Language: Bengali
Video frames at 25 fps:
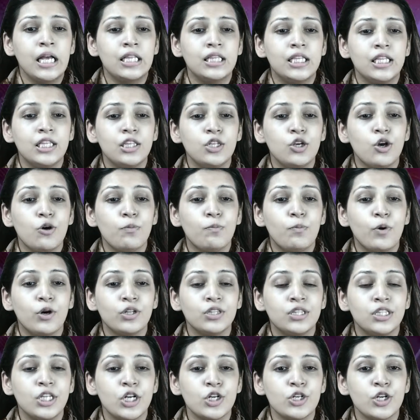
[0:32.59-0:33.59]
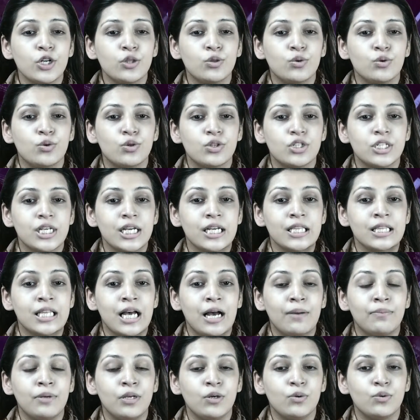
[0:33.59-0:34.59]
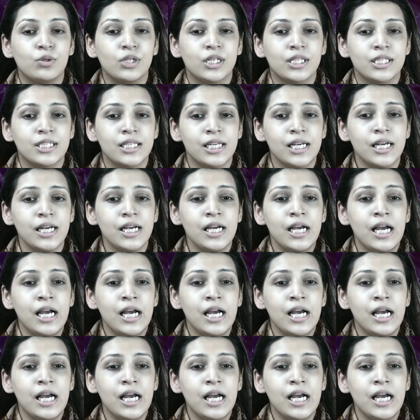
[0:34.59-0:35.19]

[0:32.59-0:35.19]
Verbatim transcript: দ্বিতীয় পদ্মা সেতুর যে দাবি উঠেছে